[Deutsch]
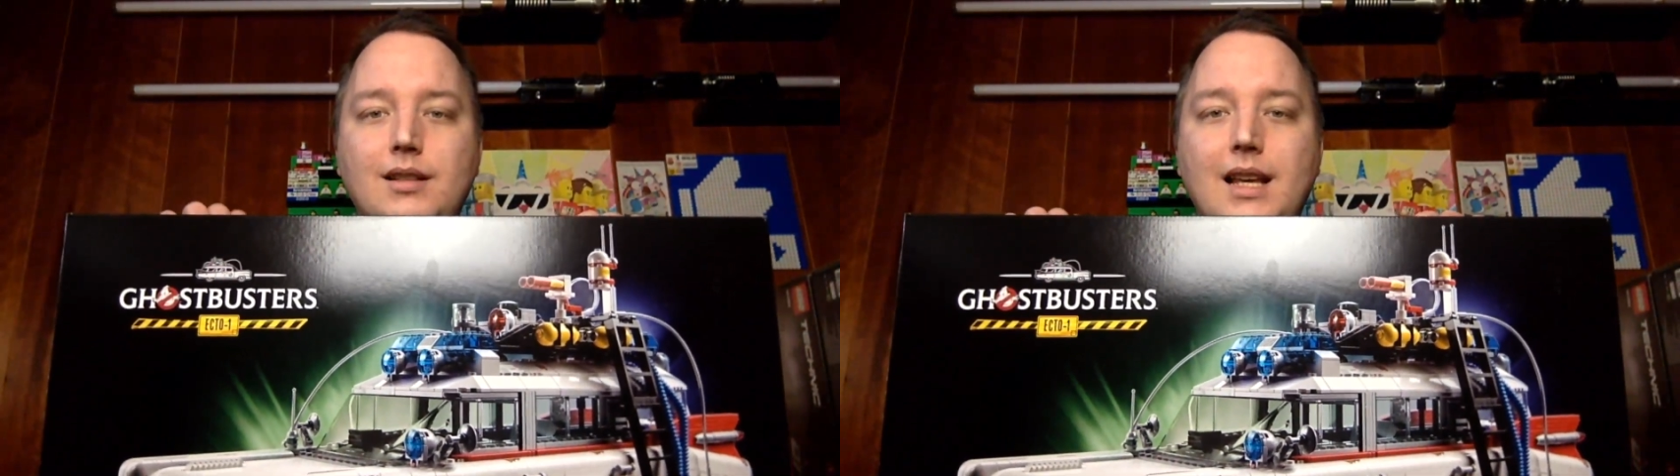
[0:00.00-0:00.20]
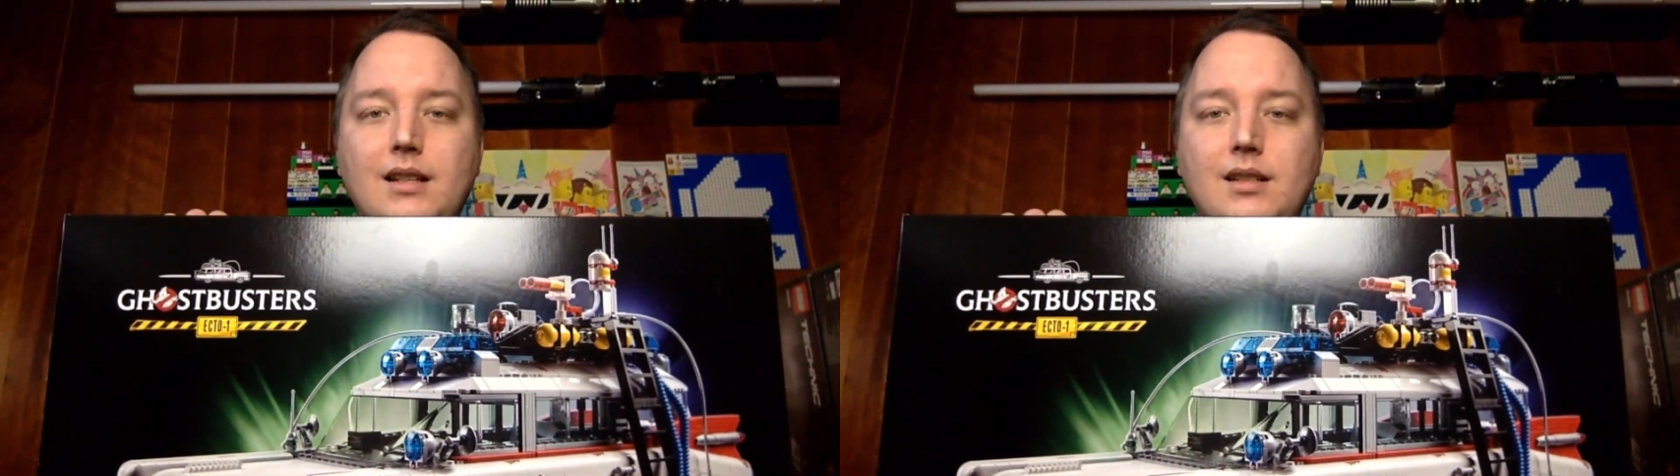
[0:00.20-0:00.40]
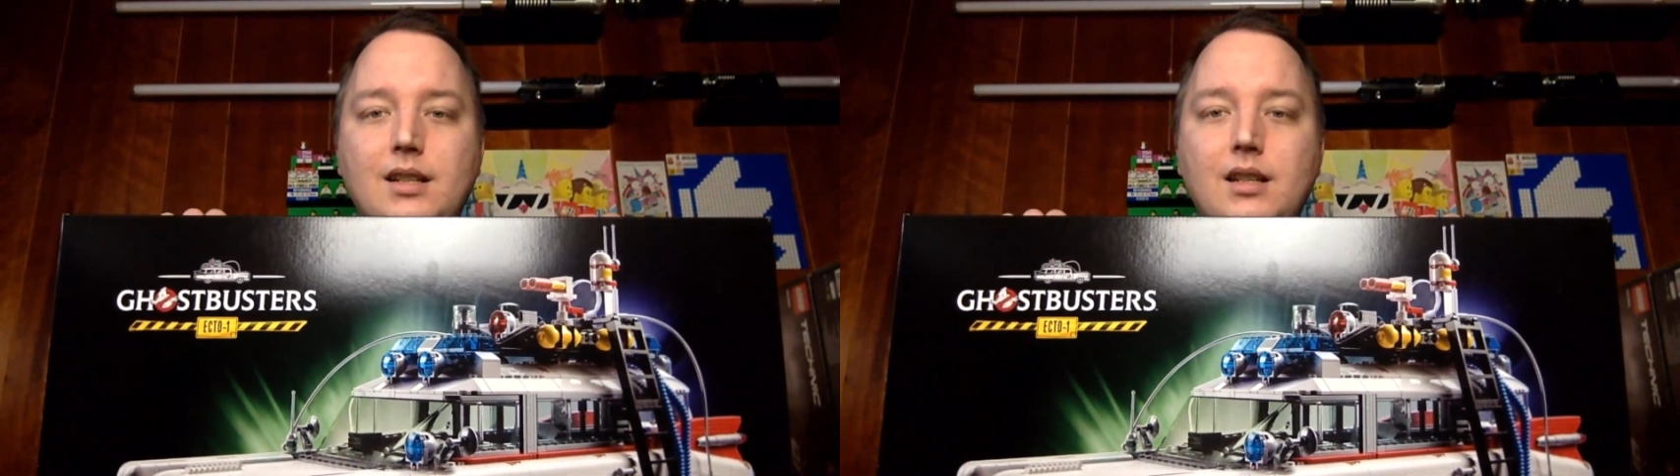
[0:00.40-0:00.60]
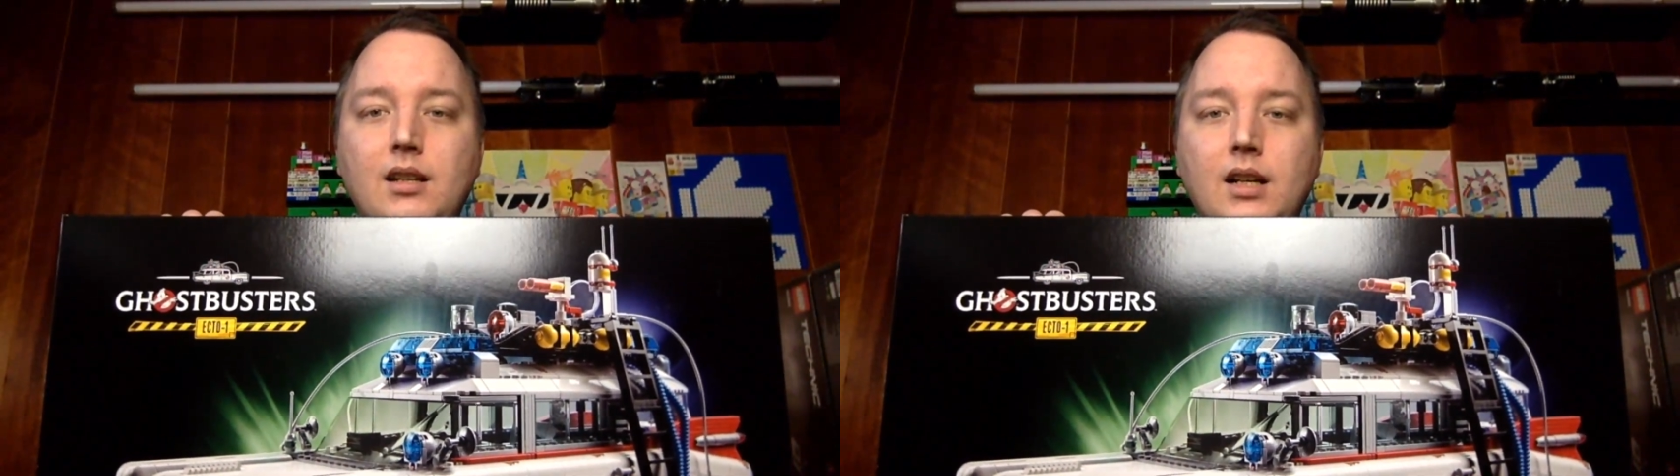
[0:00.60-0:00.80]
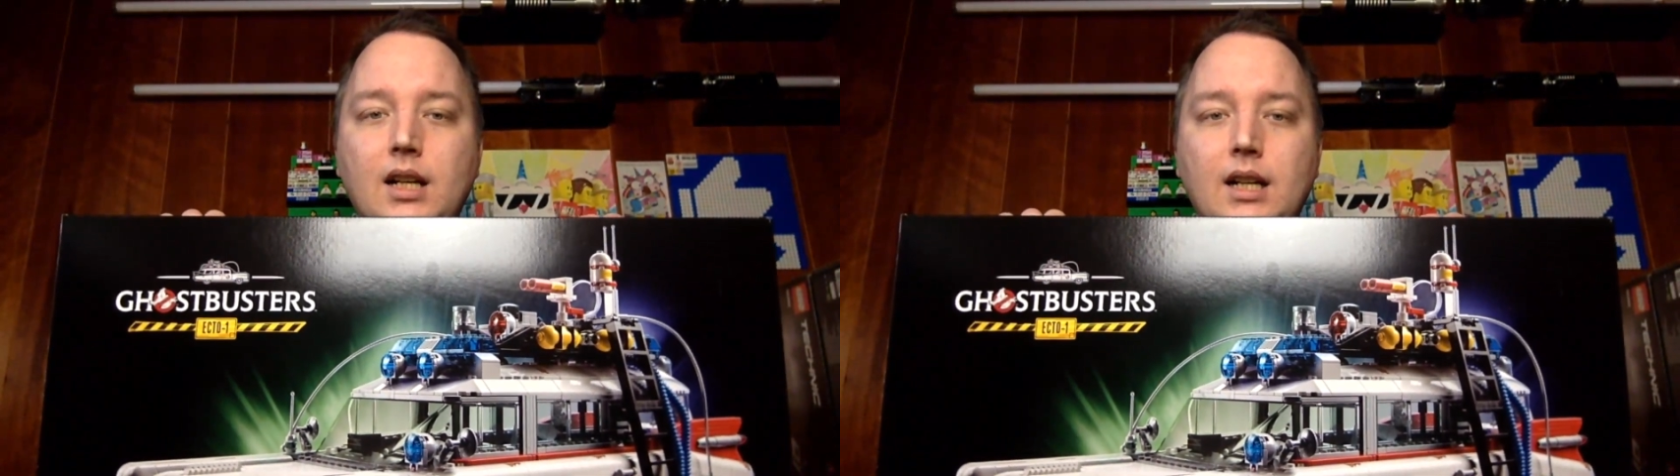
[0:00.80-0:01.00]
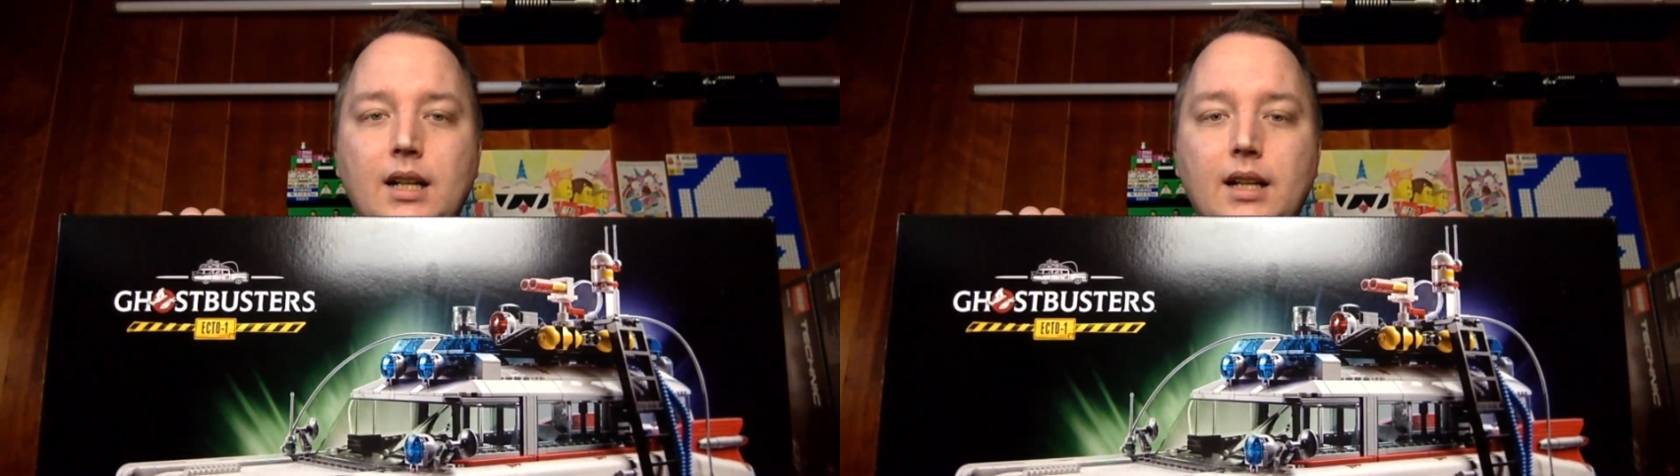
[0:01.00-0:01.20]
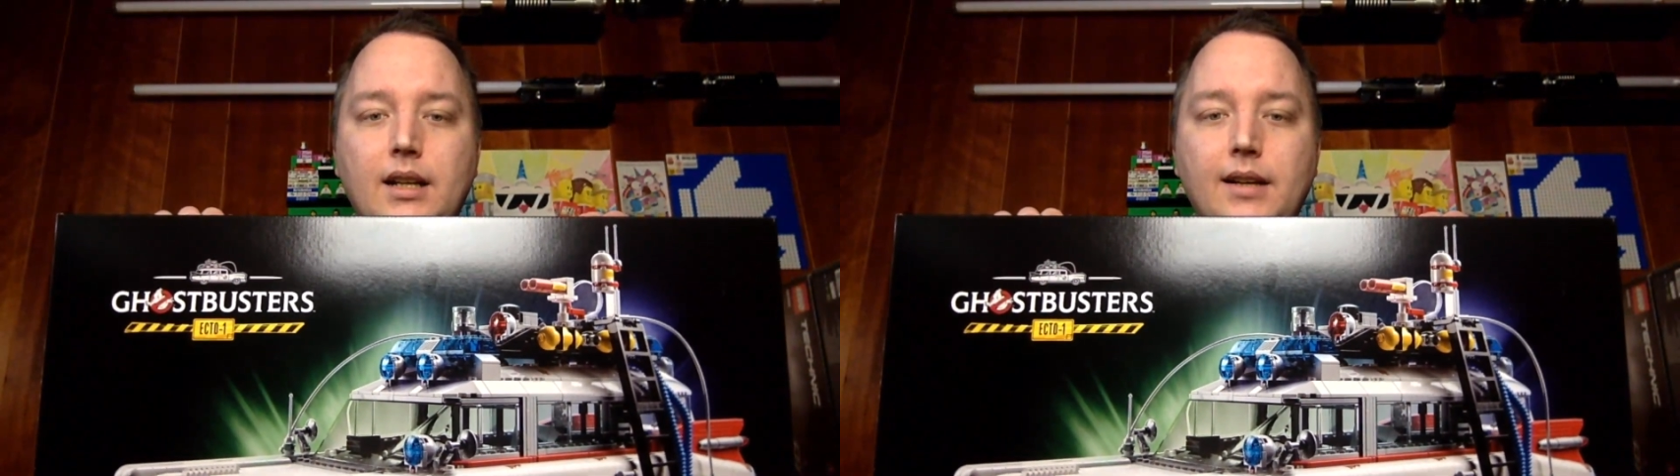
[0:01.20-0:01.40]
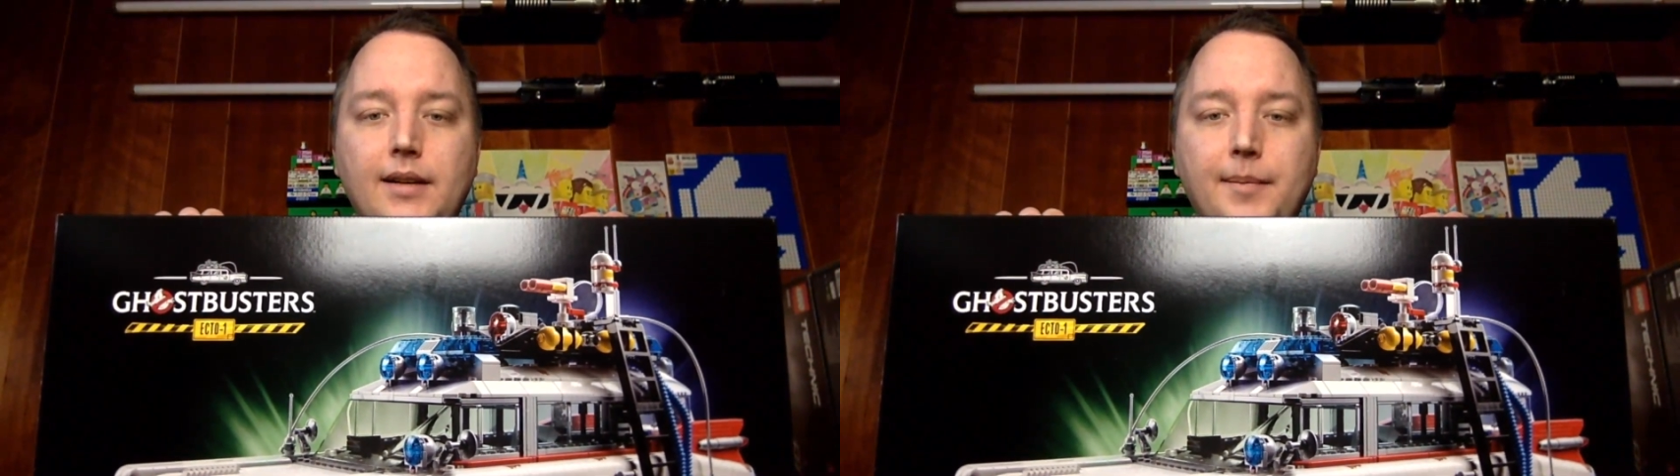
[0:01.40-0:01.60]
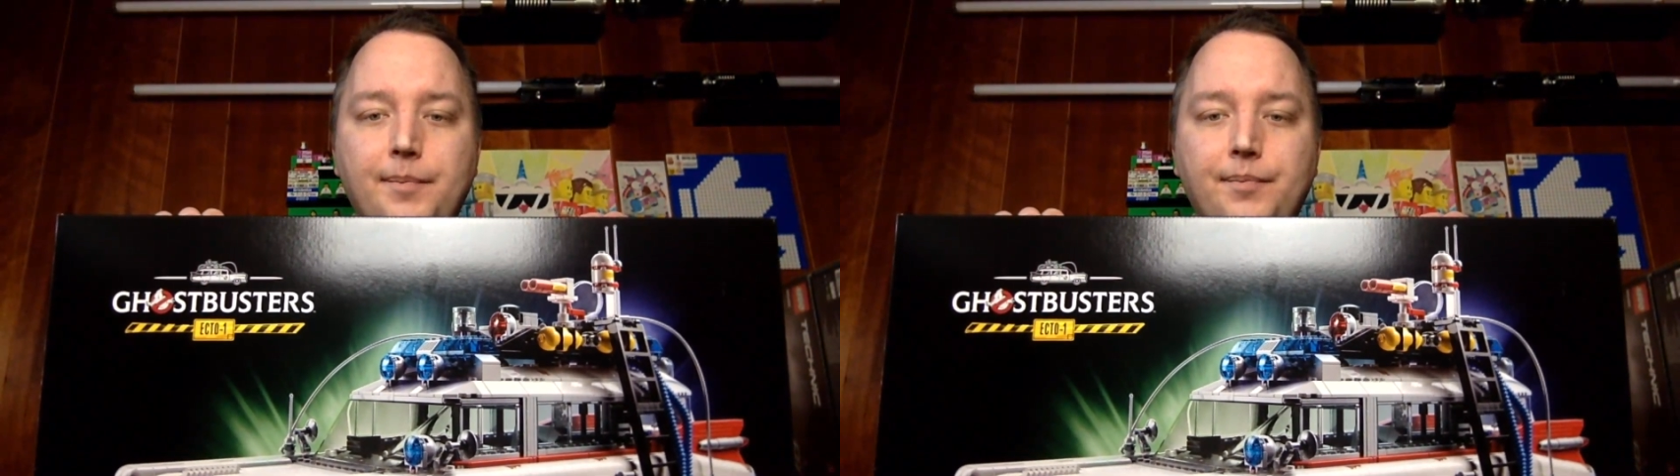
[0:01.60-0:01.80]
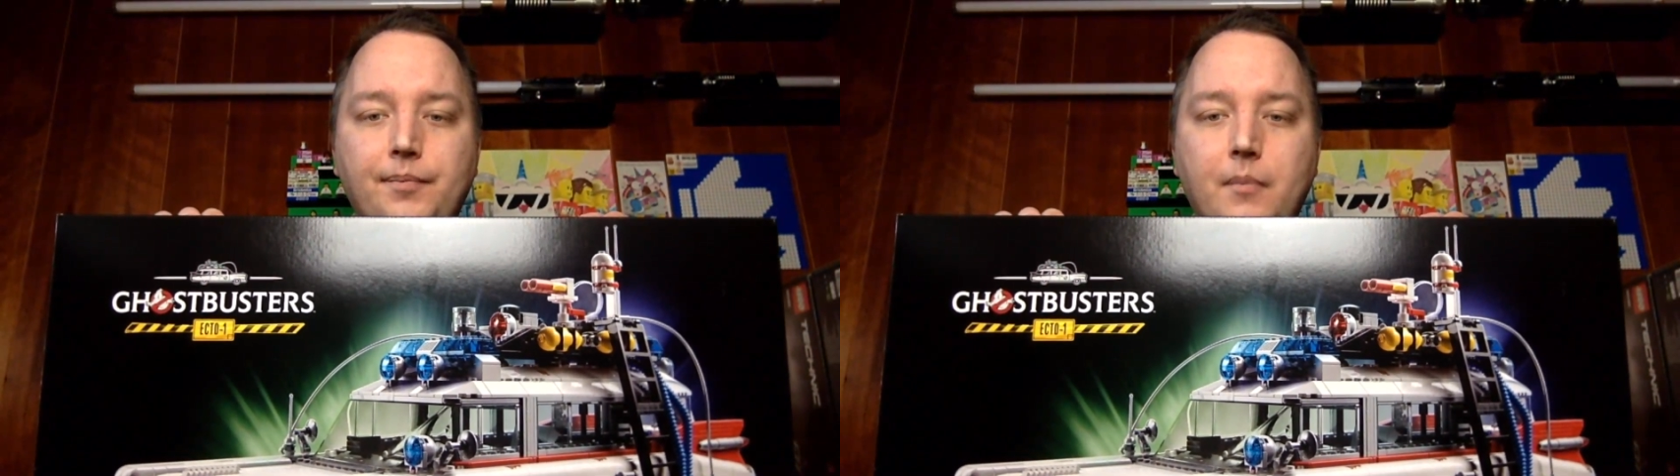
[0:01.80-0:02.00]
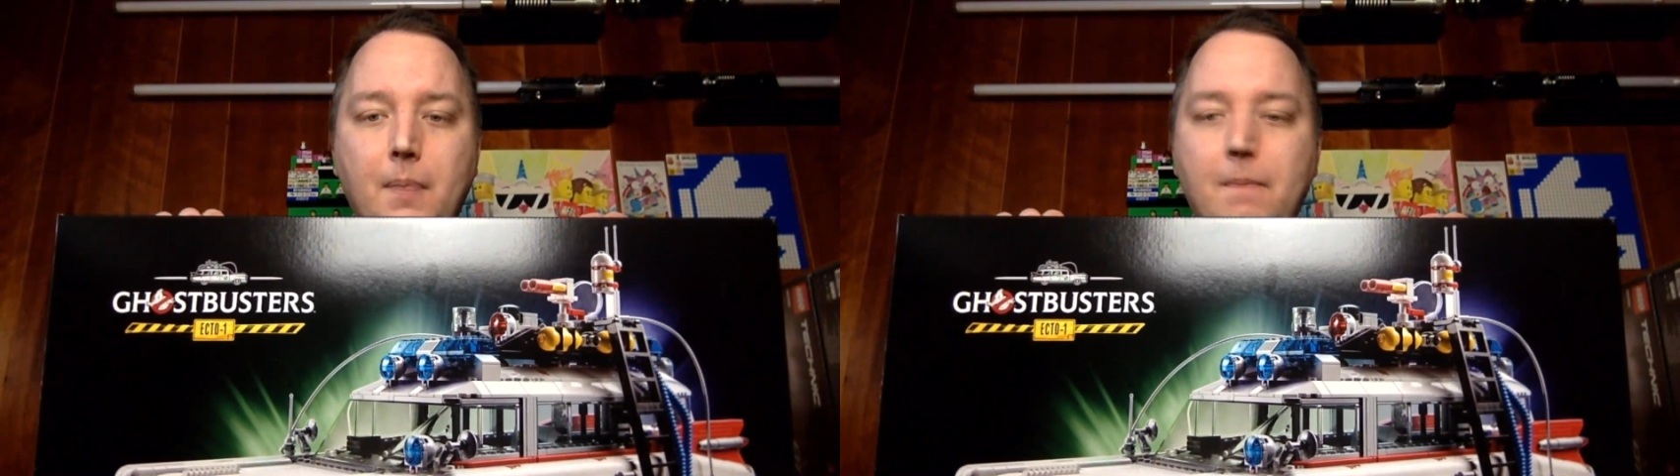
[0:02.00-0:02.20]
Legacy ähm,